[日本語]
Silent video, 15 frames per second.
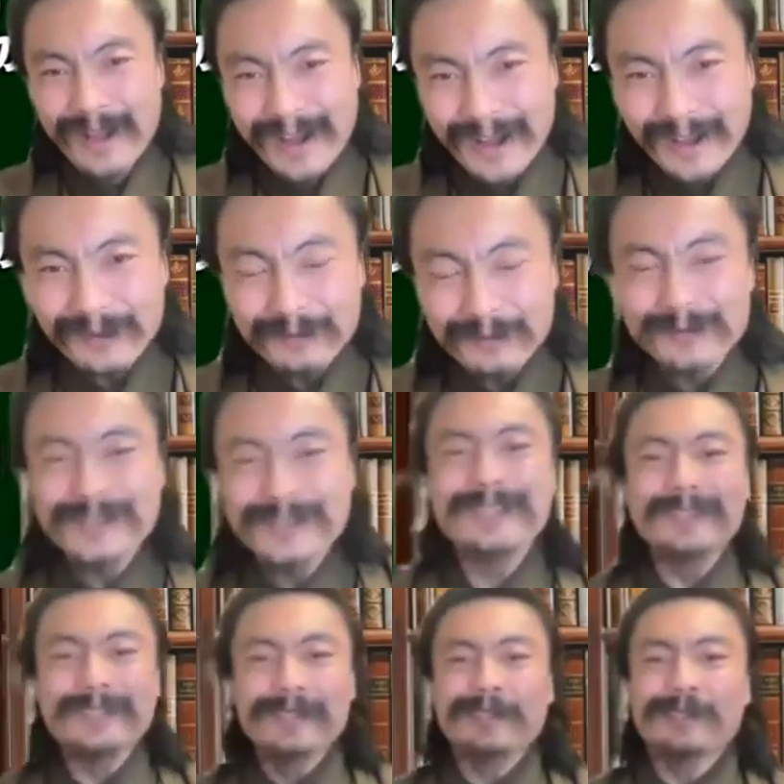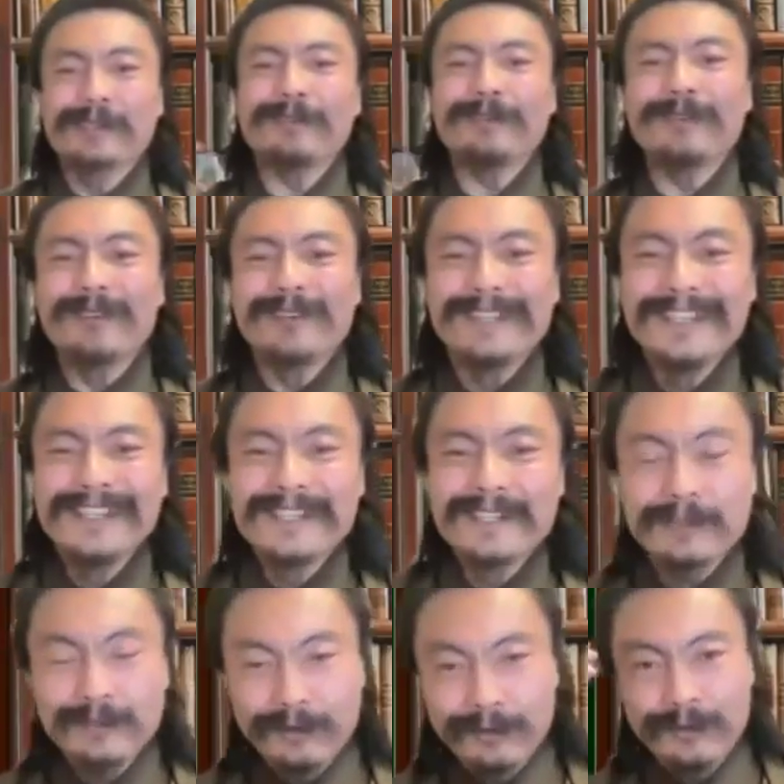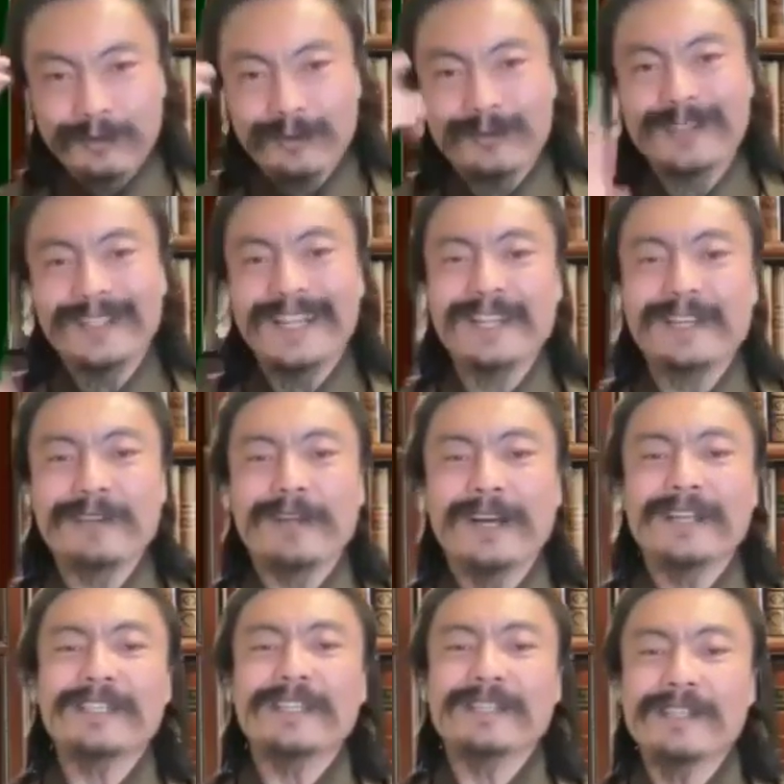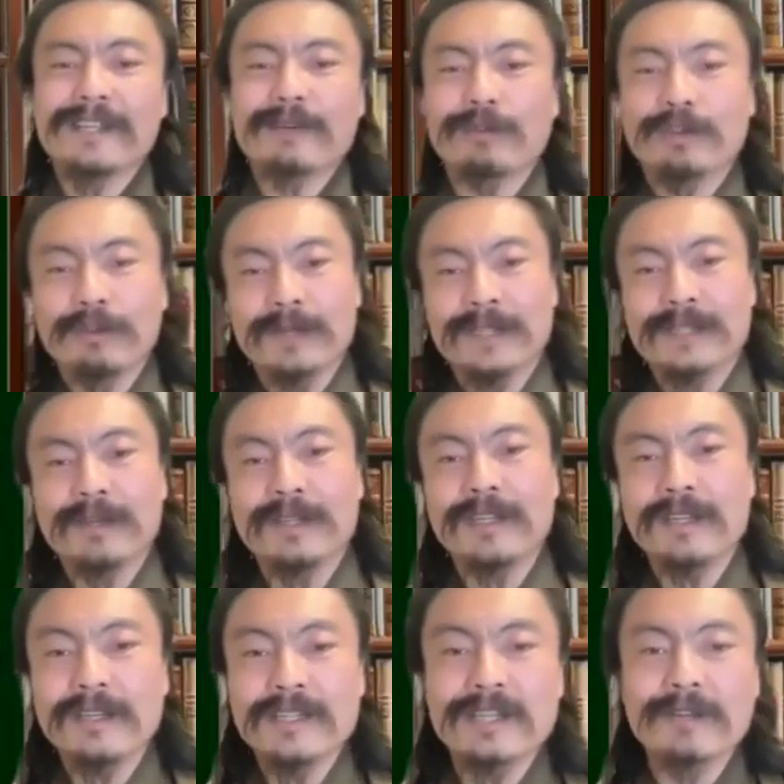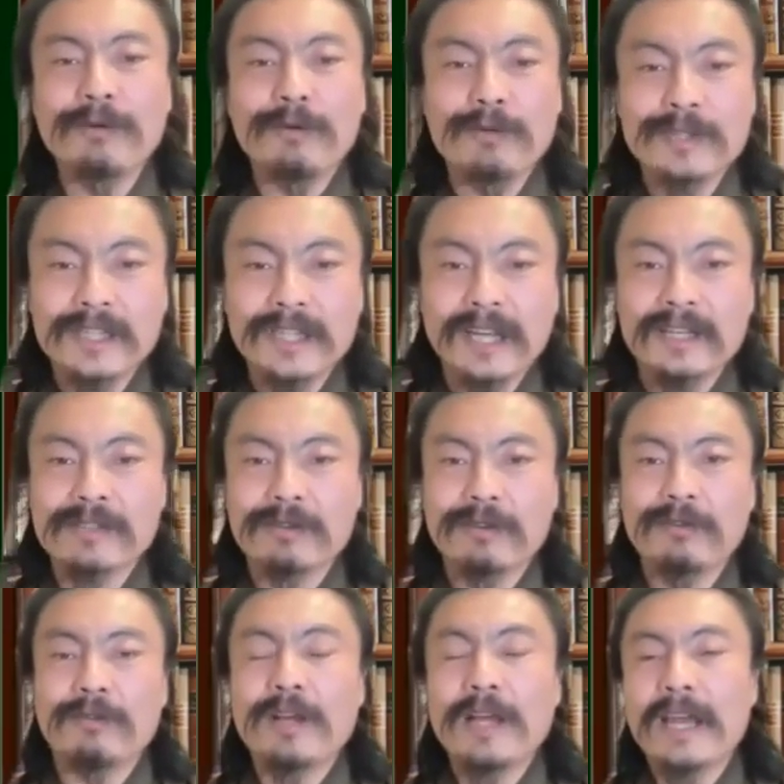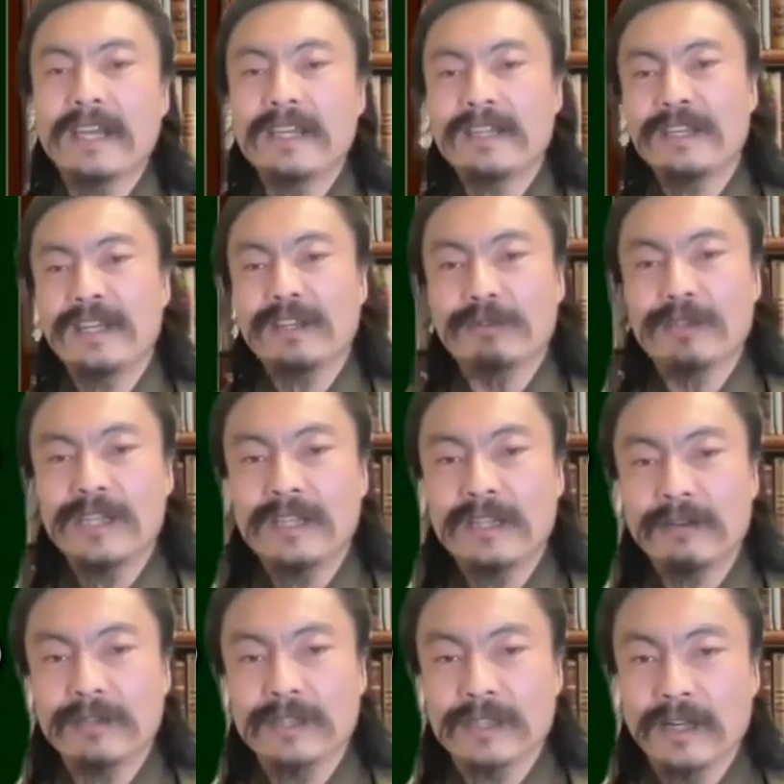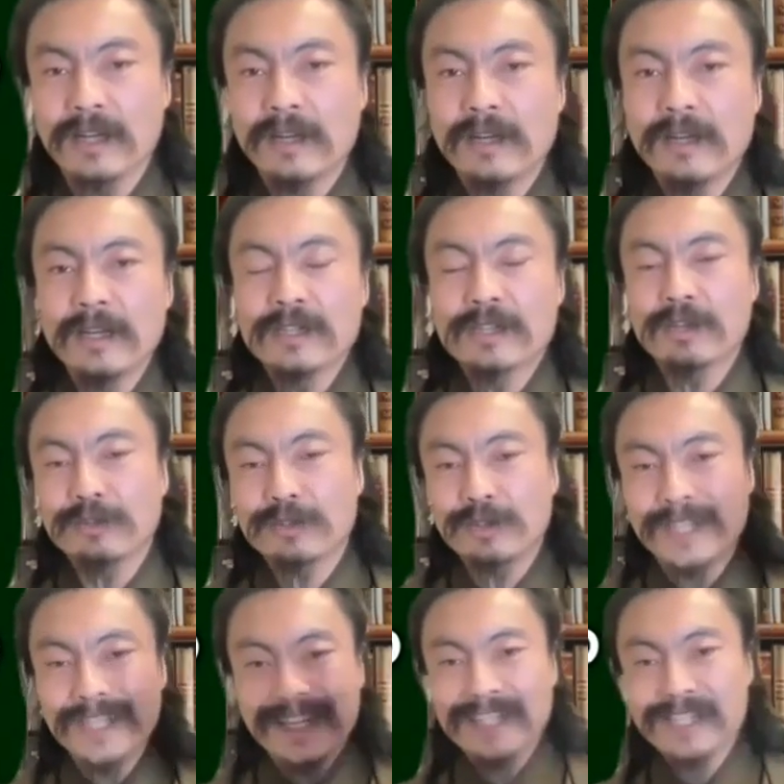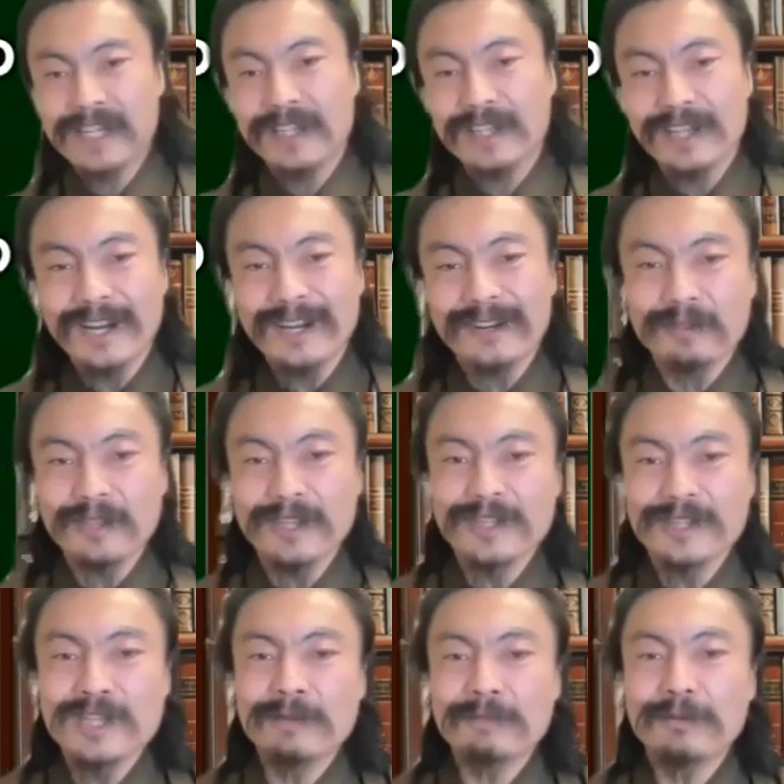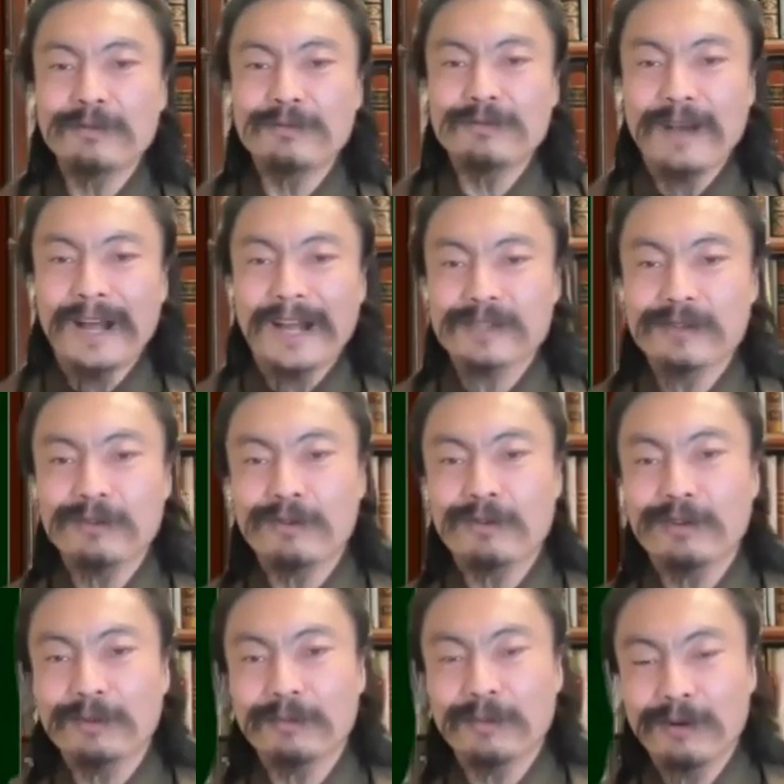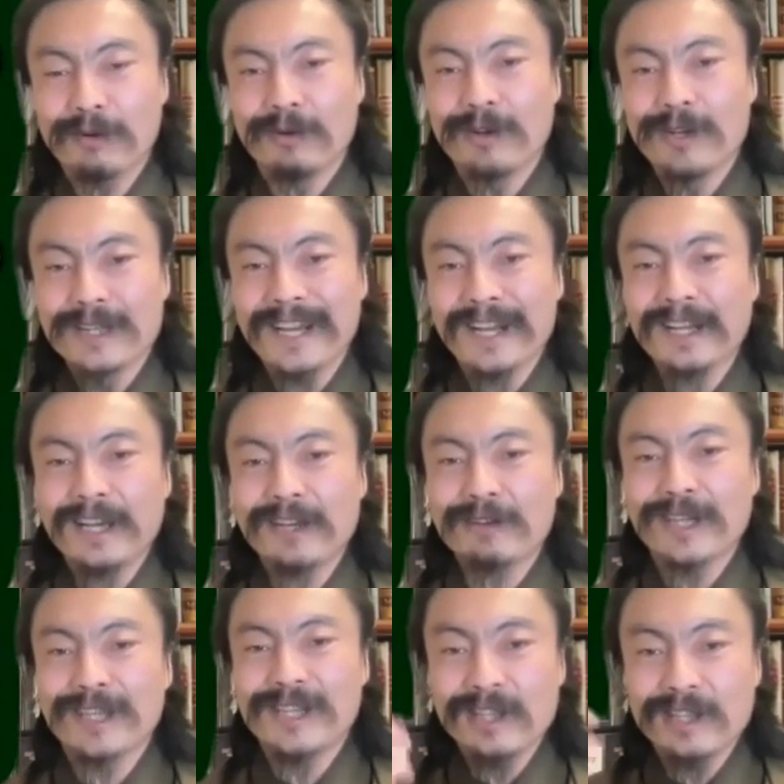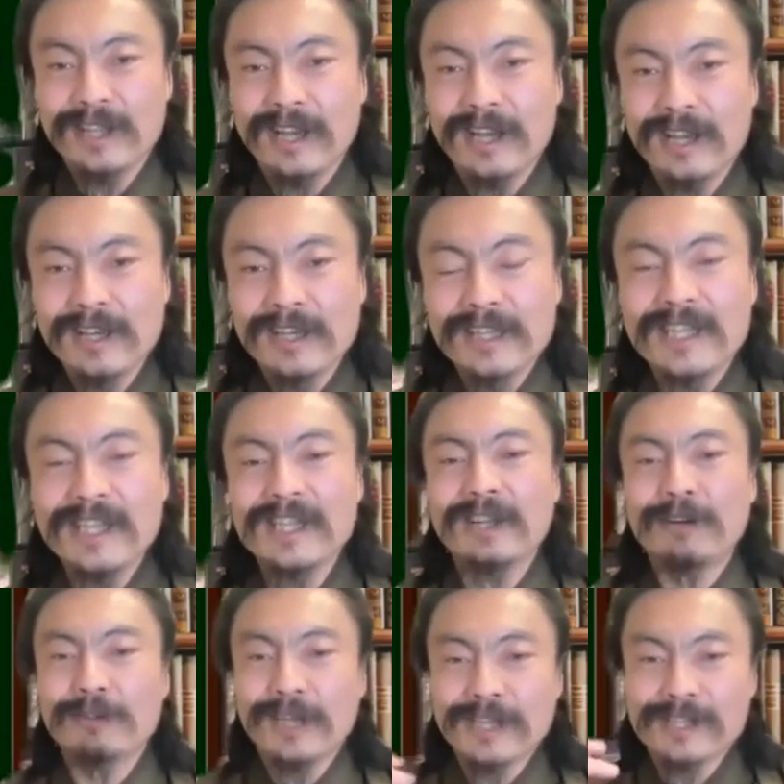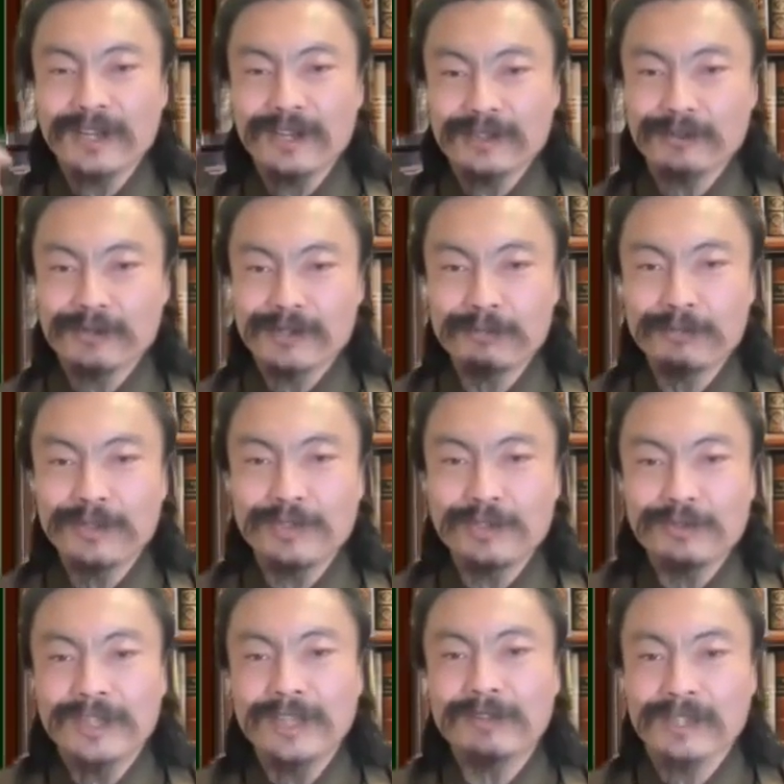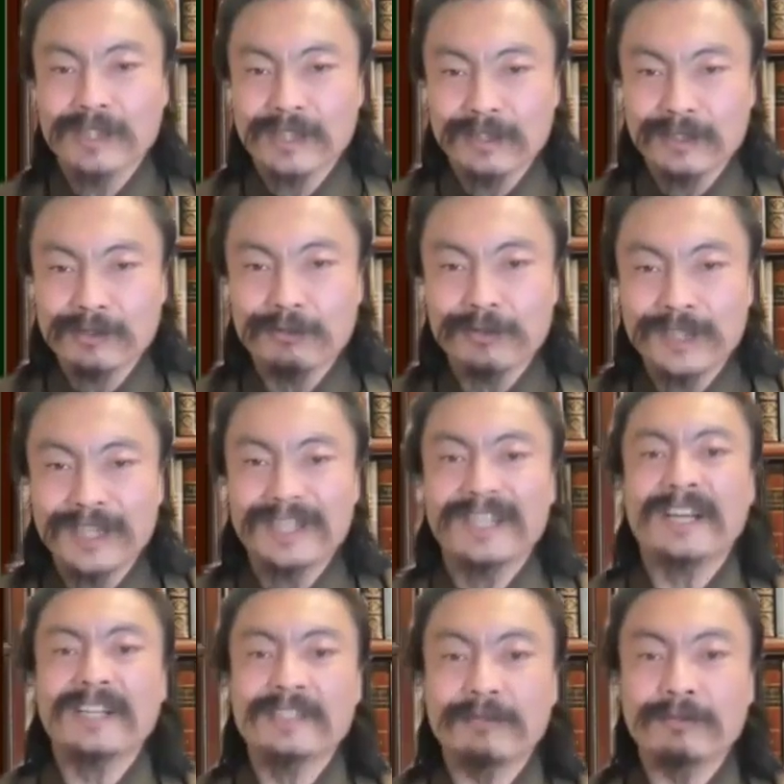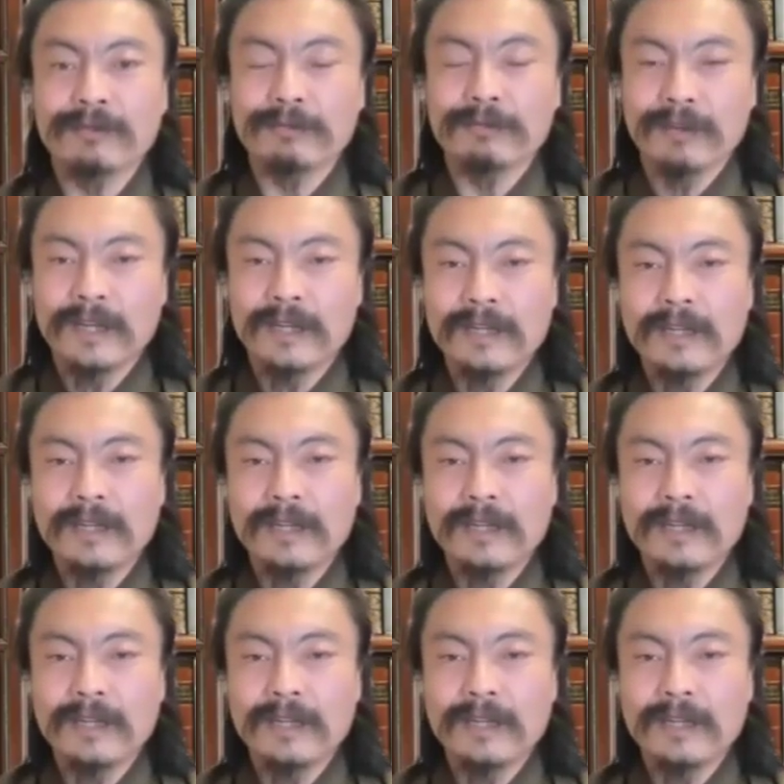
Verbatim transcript: あのずっとずっとそこの脳のところに電気を流してですね、言葉、つまり思考をして、それを延々と聞いてるんですね。その人いっかいしか言ってないのに、自分はその言葉をひゃっかいくらい聞いて、聞いてるだけじゃないですよ。自分で言ってるんですからね、そこに電気流してるってことは。